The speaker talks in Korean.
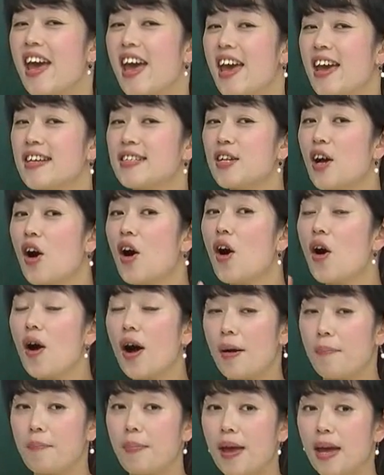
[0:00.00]
에서
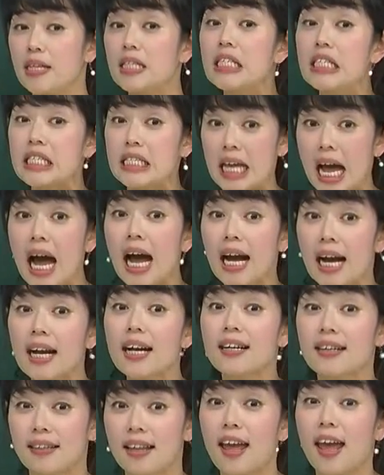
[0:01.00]
앞에 시작.
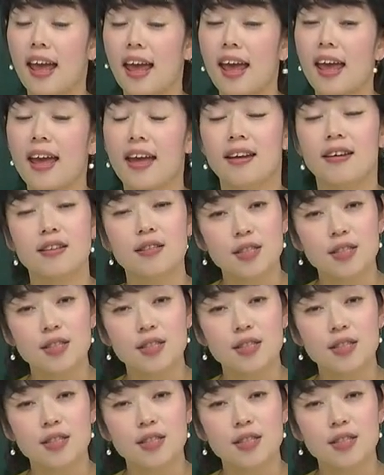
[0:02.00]
네.